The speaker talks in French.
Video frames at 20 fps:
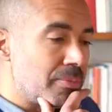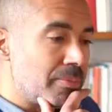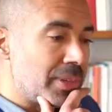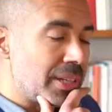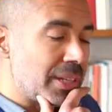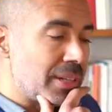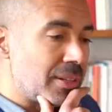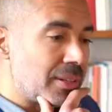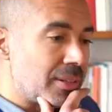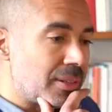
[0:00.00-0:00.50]

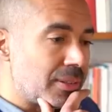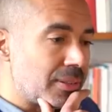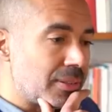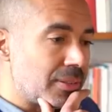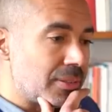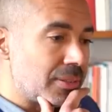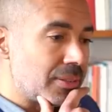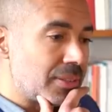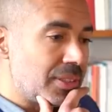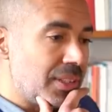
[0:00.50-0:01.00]
Mais alors,
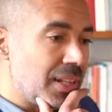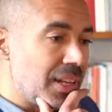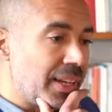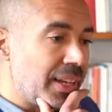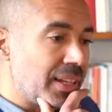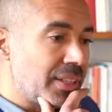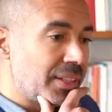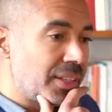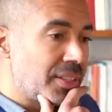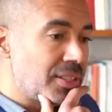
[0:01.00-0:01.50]
euh, si la
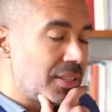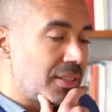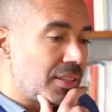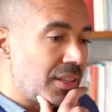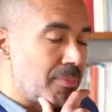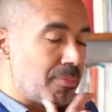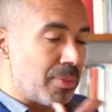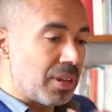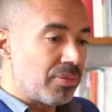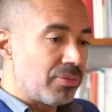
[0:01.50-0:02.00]
galerie c'était
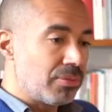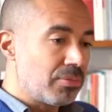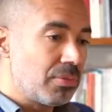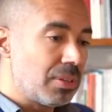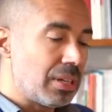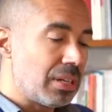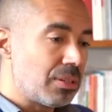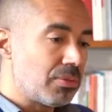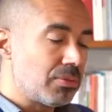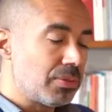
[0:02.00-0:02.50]
le plafond,
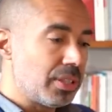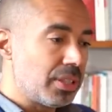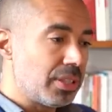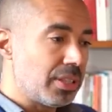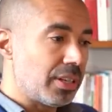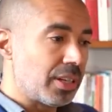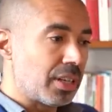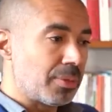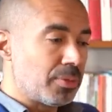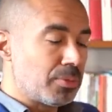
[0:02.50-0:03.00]
là on est
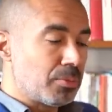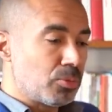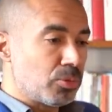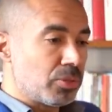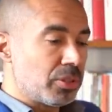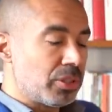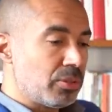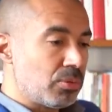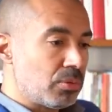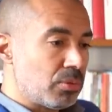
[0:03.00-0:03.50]
carrément
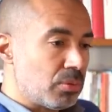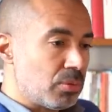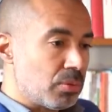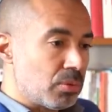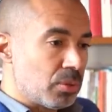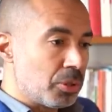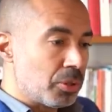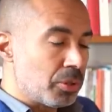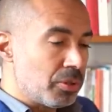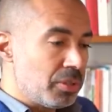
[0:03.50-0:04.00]
monté
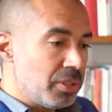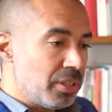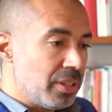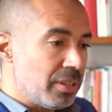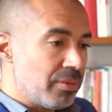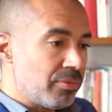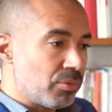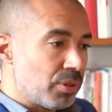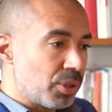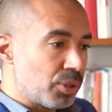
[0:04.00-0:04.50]
au
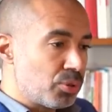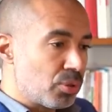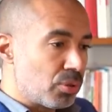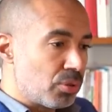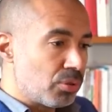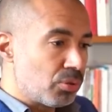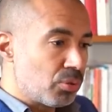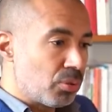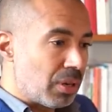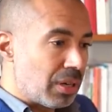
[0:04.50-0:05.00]
grenier, voire sur
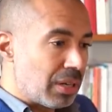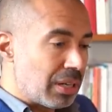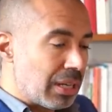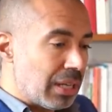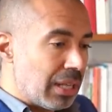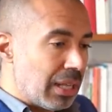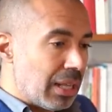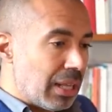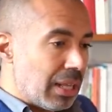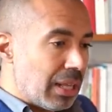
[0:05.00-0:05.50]
le toit,
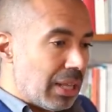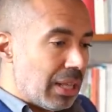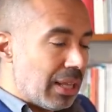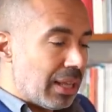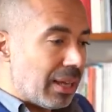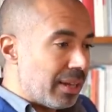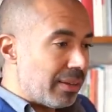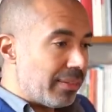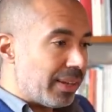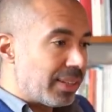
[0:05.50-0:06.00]

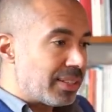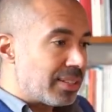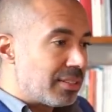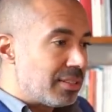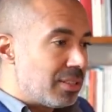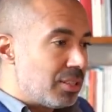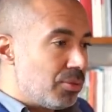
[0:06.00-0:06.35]
avec cet